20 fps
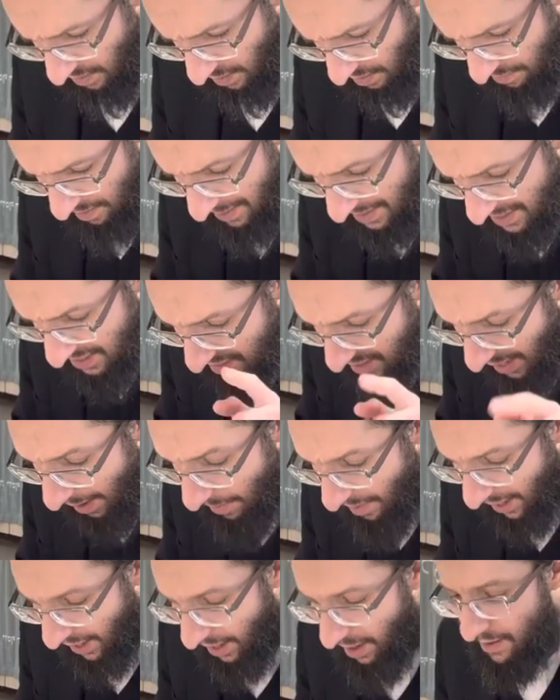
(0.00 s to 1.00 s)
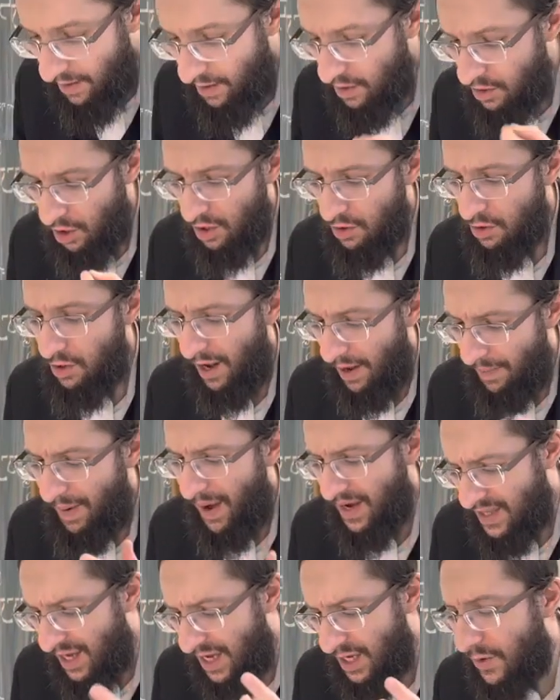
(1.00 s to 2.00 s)
matnita Amra, dans la
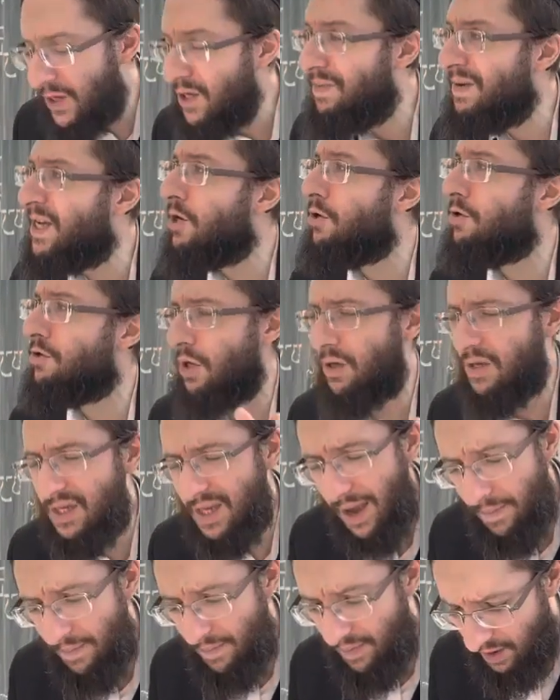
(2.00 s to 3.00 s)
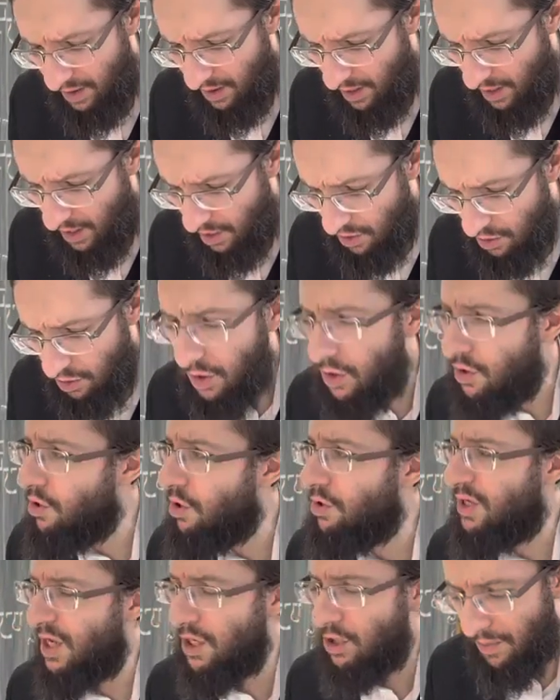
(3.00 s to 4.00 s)
Braïta, ils ont expliqué le sens simple
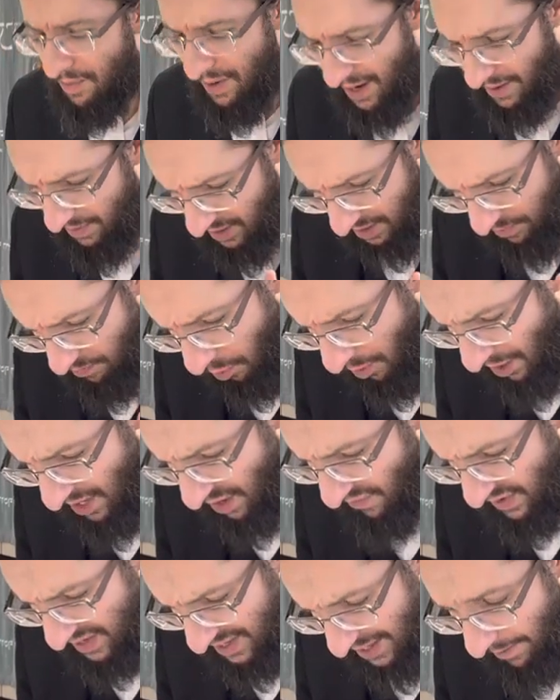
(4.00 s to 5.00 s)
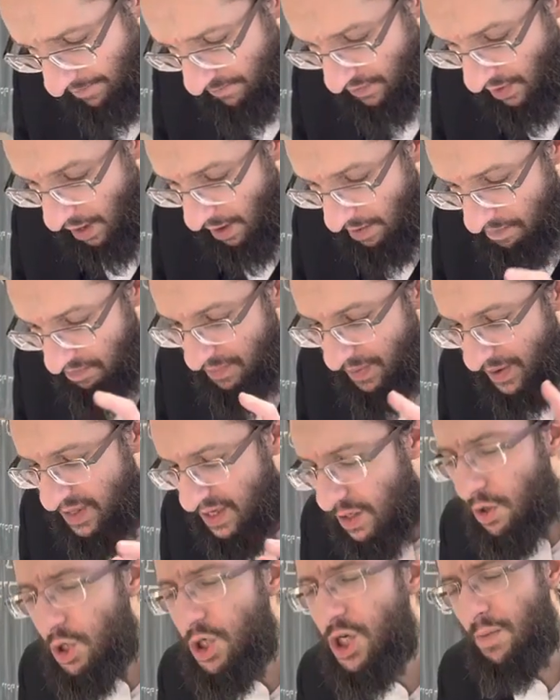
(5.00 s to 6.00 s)
de, cet homme-là, pourquoi il a fait ça. Mais
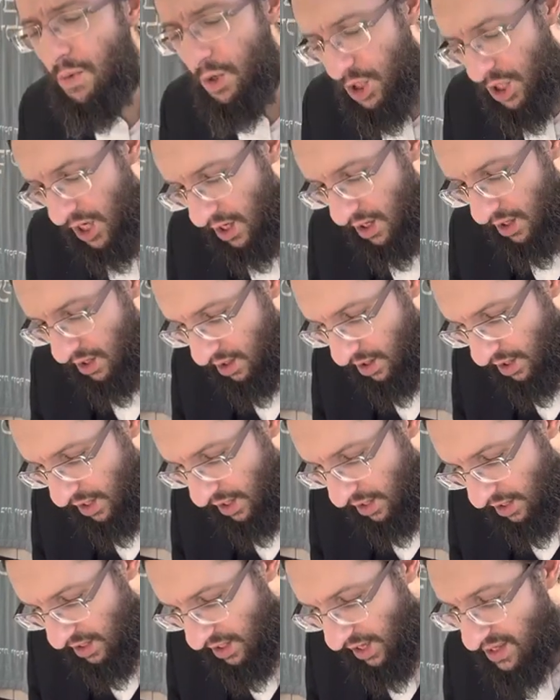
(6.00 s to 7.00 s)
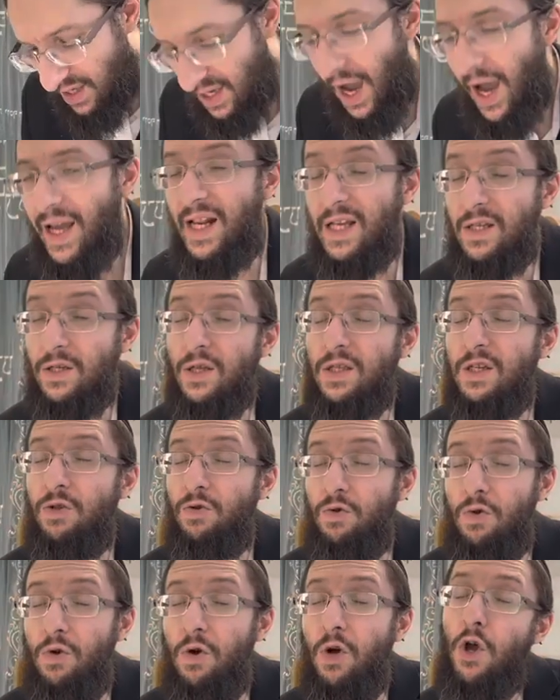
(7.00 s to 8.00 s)
Bedino chez Moshe, Yatsa, il est sorti
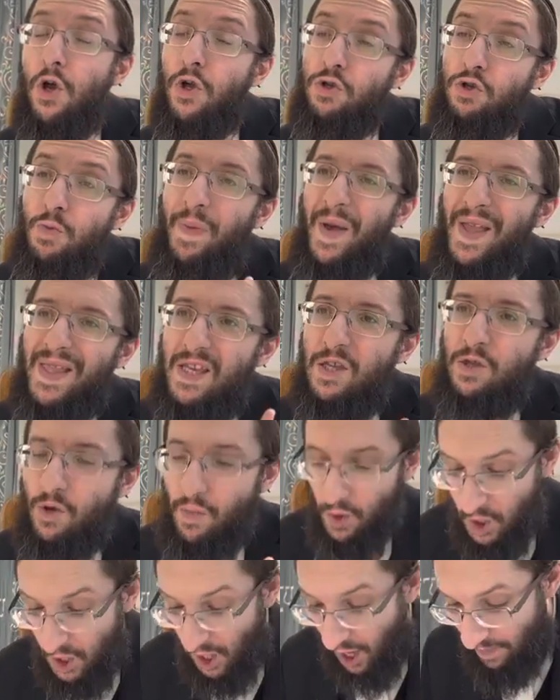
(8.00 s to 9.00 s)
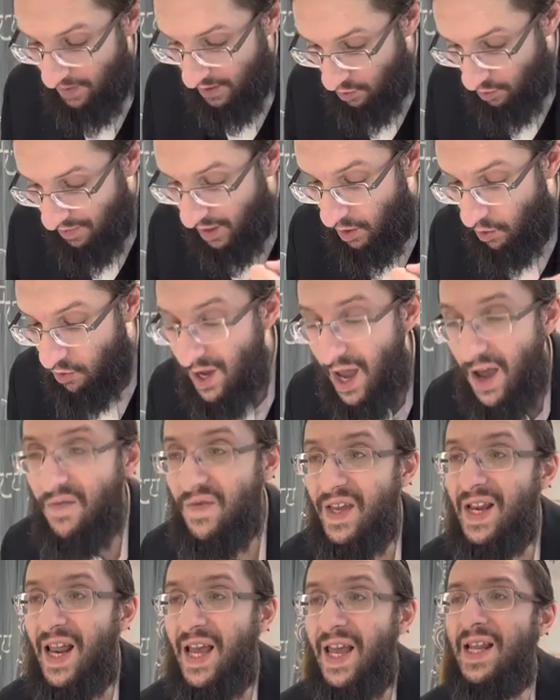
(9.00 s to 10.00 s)
d'où Du Bedin de Moshe Rabbeinu, mais
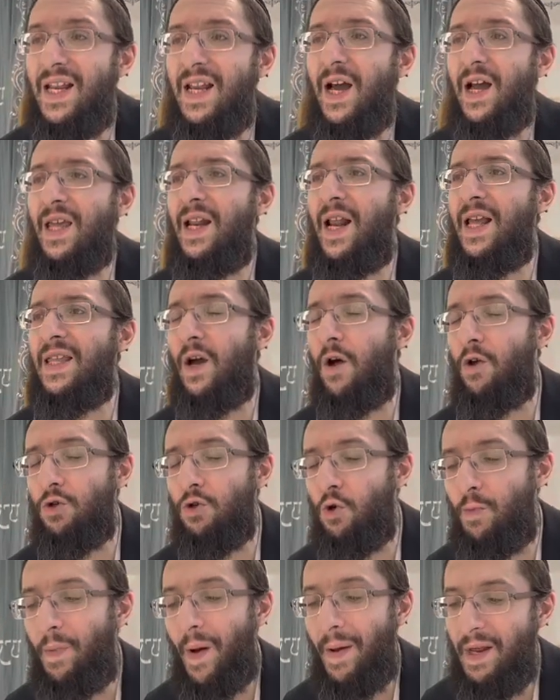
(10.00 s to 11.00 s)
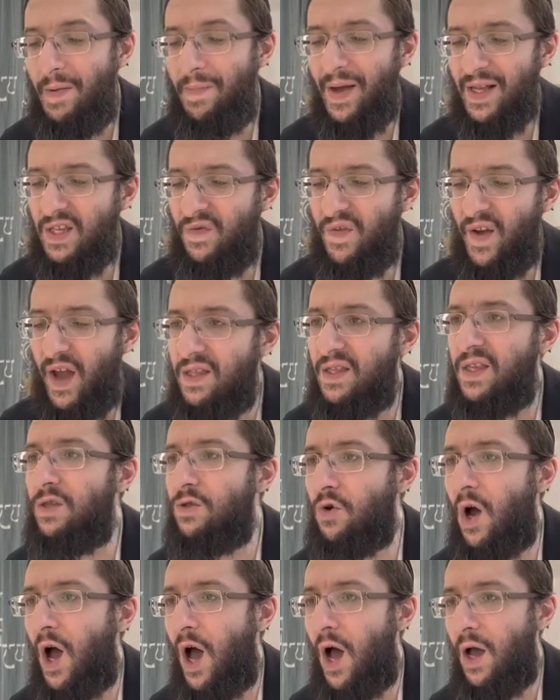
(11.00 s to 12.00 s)
il, a été rendu coupable. Il est parti faire un din
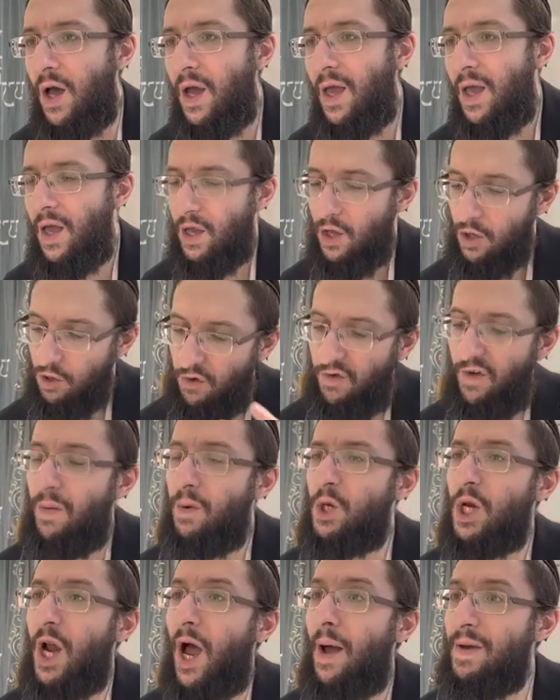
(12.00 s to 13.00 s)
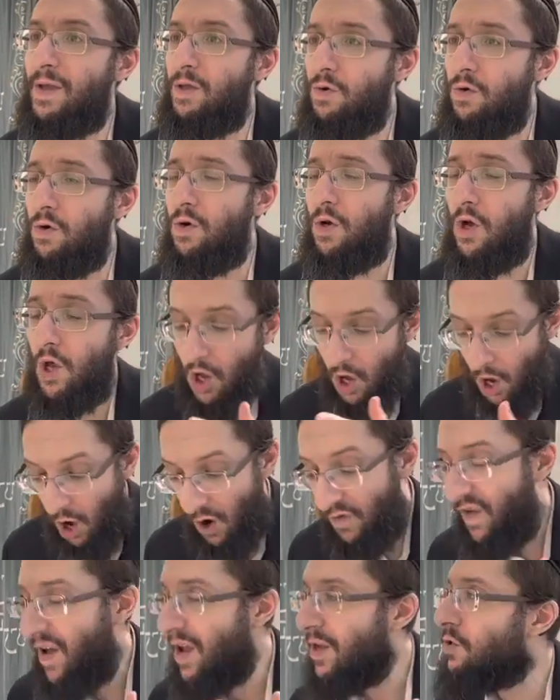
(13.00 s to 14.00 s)
Torah devant Moshe Rabbeinu,
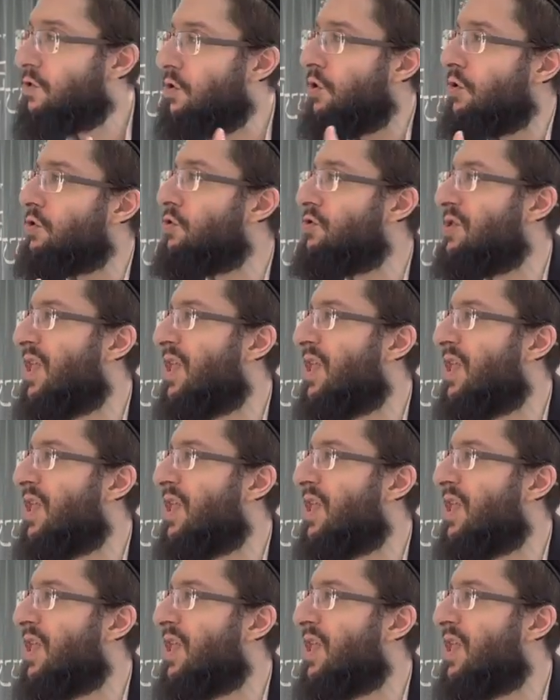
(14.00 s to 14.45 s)
en face de son